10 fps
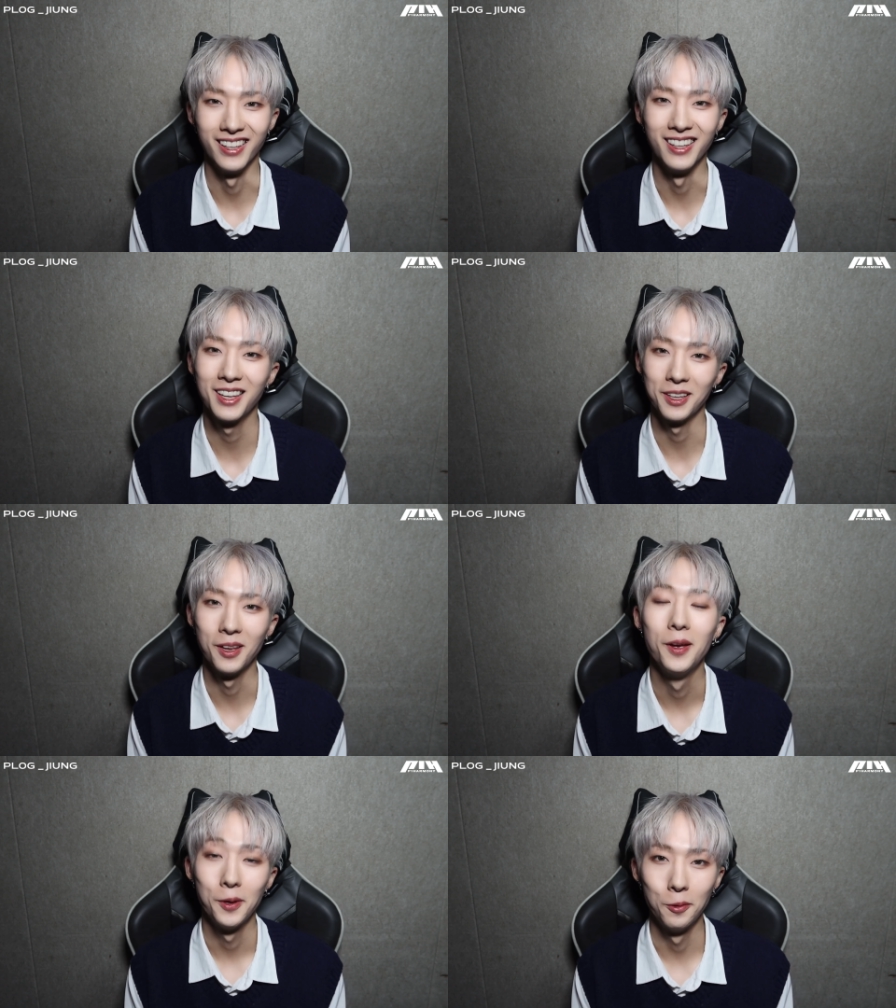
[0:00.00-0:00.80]
네 일단
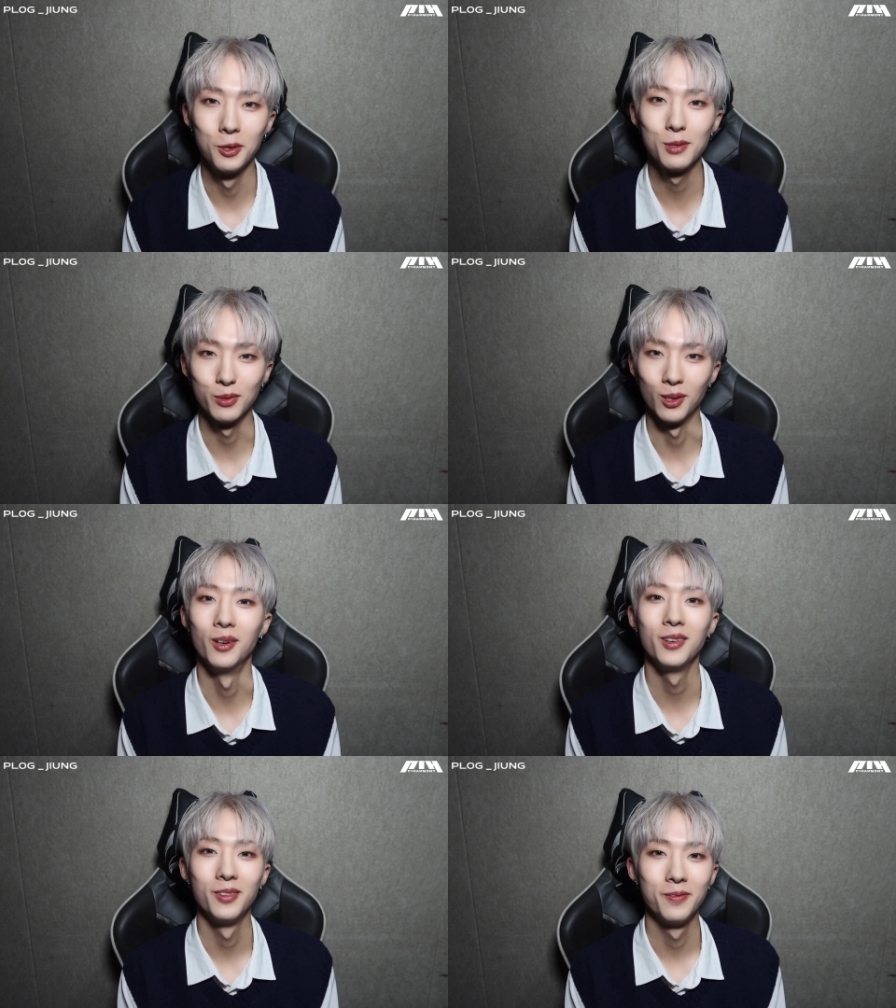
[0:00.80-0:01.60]

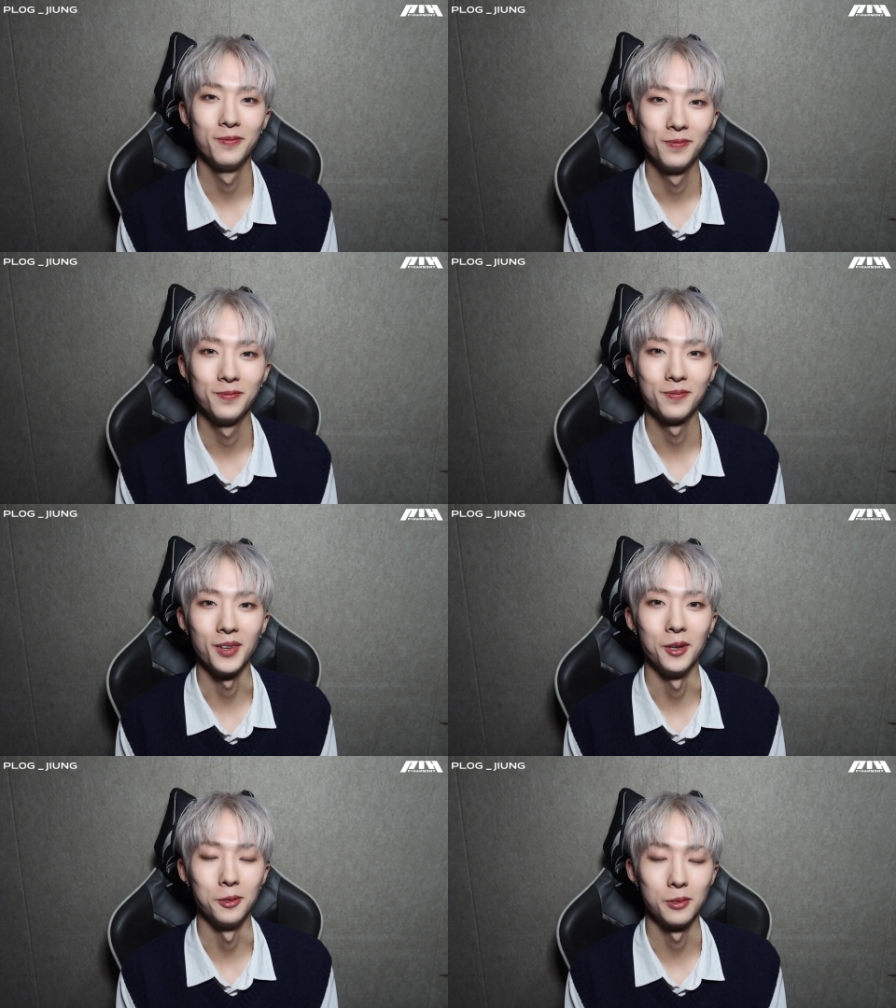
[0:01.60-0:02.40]
오집부터
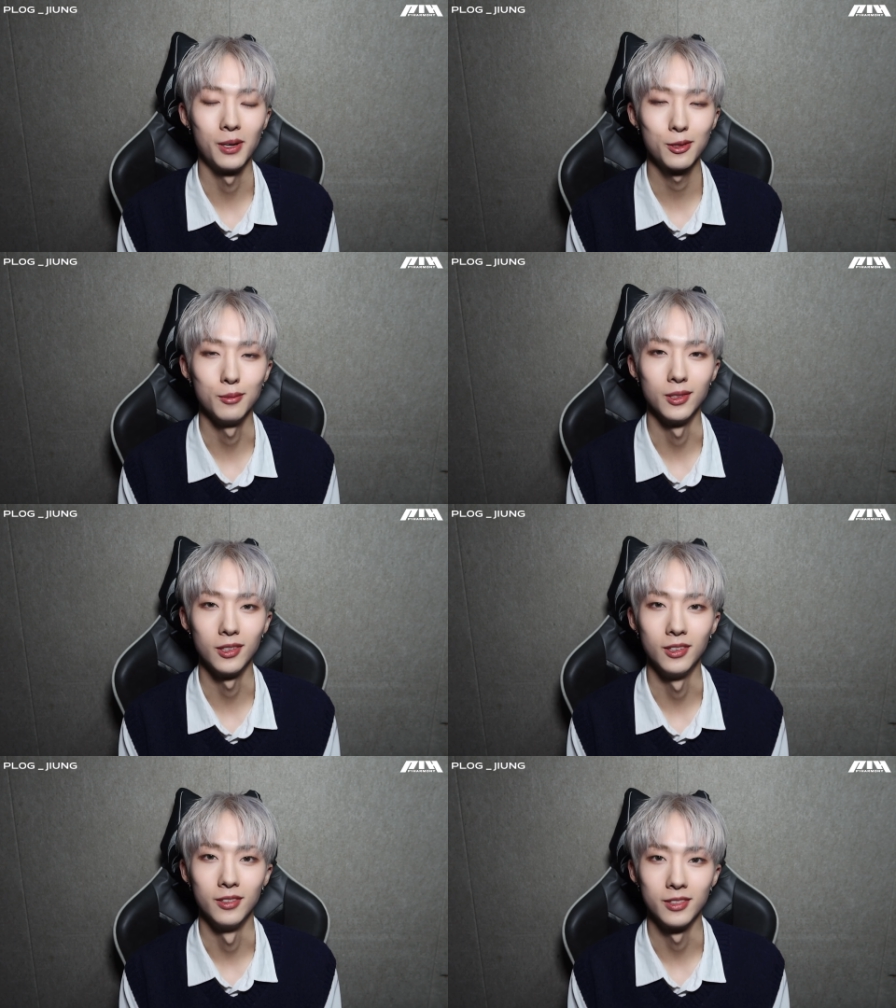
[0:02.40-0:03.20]
네 오집
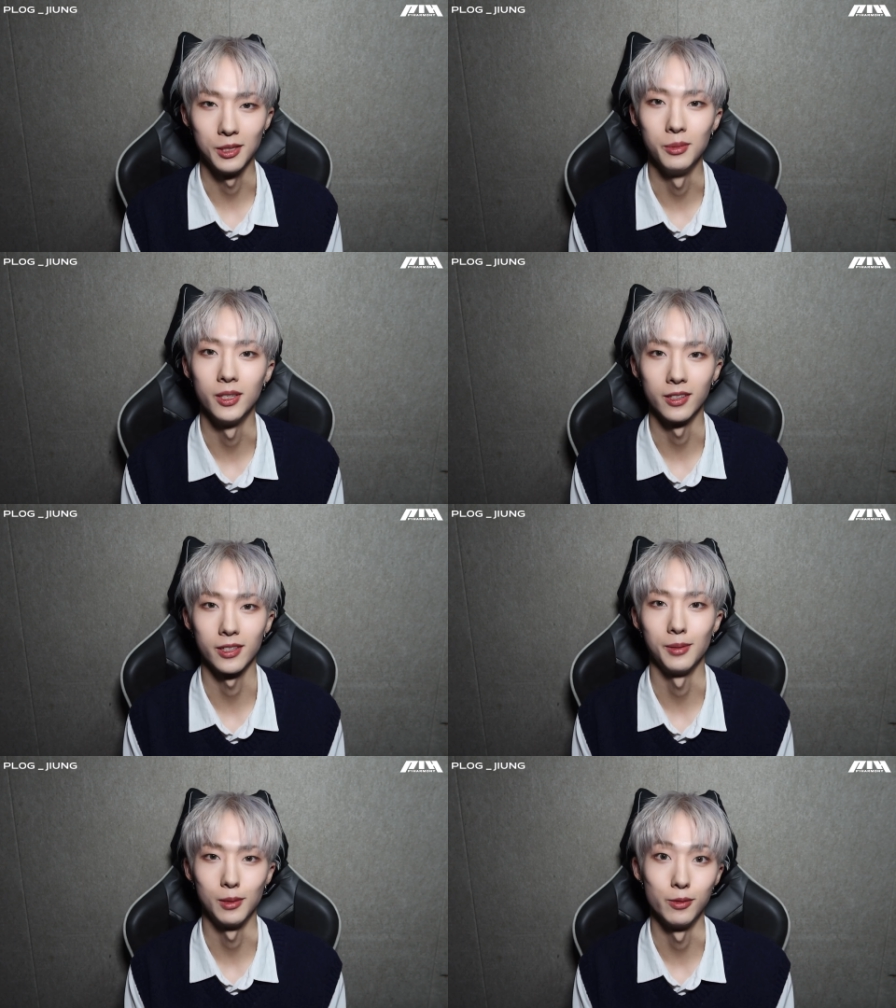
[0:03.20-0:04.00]
활동부터 재미있게
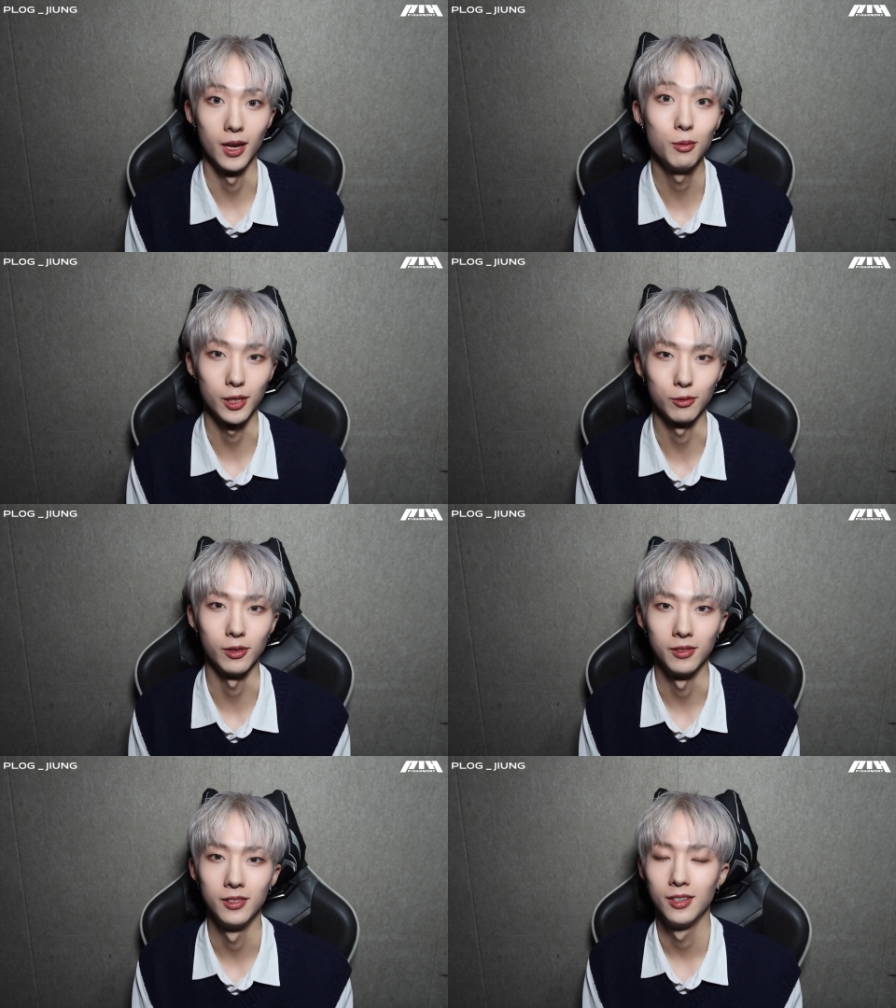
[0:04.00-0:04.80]
잘
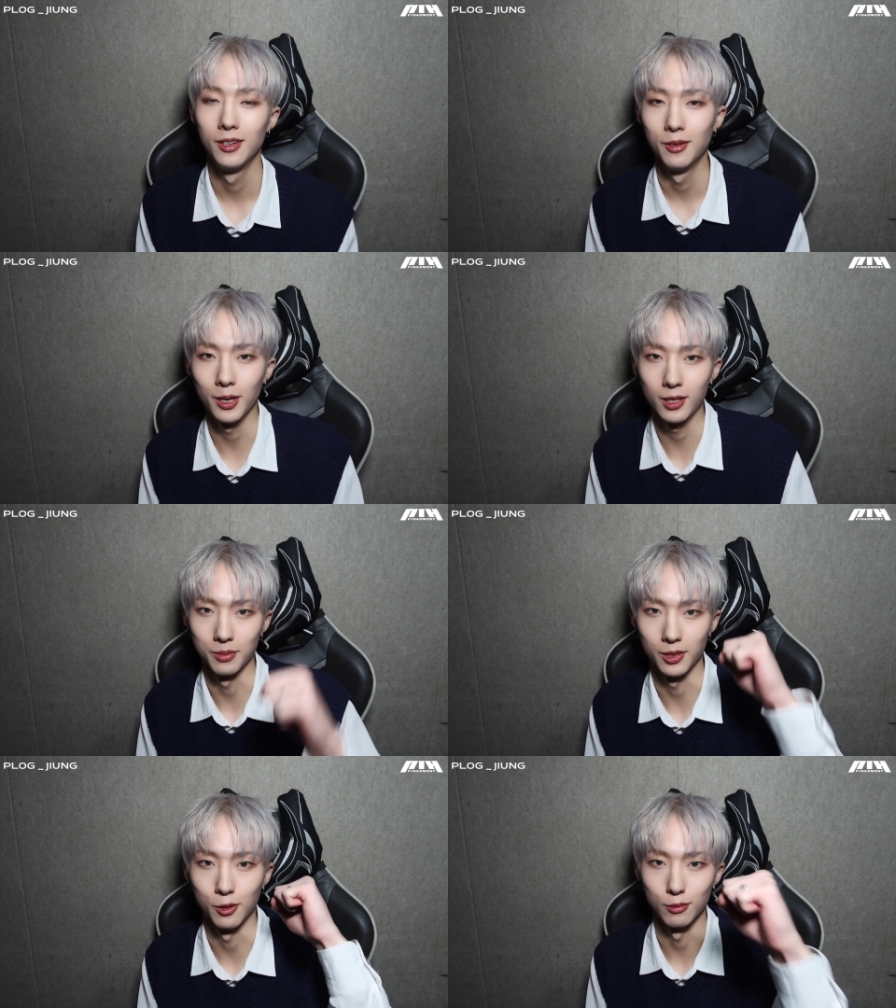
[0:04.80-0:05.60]
마무리해보자고요. 파이팅
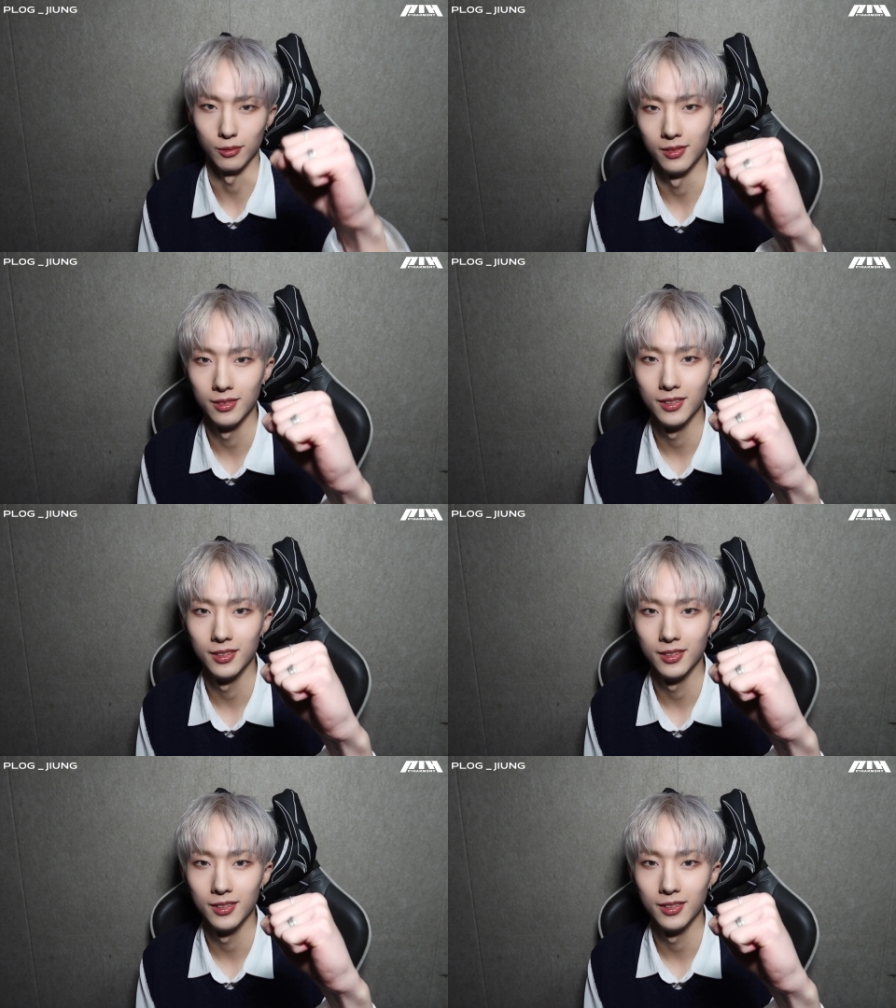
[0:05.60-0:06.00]
합시다 여러분.